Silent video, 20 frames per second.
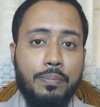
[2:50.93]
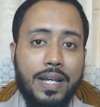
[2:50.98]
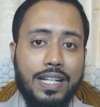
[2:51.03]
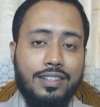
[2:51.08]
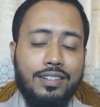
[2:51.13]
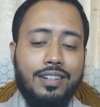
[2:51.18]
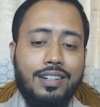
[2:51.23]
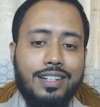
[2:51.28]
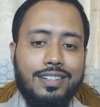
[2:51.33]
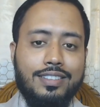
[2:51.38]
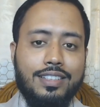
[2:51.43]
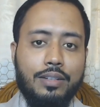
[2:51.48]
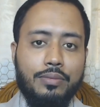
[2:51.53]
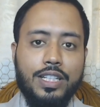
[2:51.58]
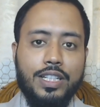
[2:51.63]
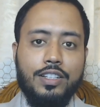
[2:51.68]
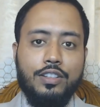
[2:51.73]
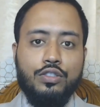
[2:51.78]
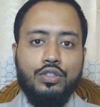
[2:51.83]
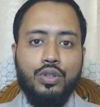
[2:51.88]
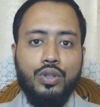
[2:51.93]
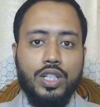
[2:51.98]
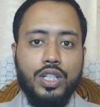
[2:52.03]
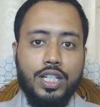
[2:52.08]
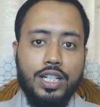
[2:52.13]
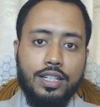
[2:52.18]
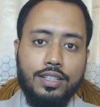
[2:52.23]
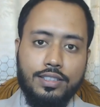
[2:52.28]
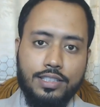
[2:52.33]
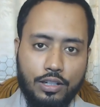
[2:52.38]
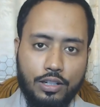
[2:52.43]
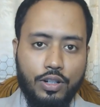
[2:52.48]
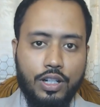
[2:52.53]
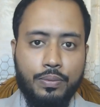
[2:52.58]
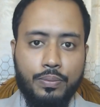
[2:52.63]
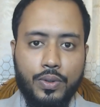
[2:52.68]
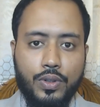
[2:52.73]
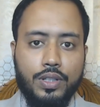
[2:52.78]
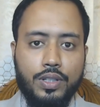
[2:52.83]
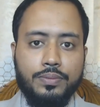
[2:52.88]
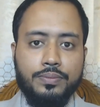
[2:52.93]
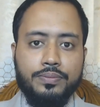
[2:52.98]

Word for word: প্যাথোলেটস আমাদের শরীরে যাওয়ার পর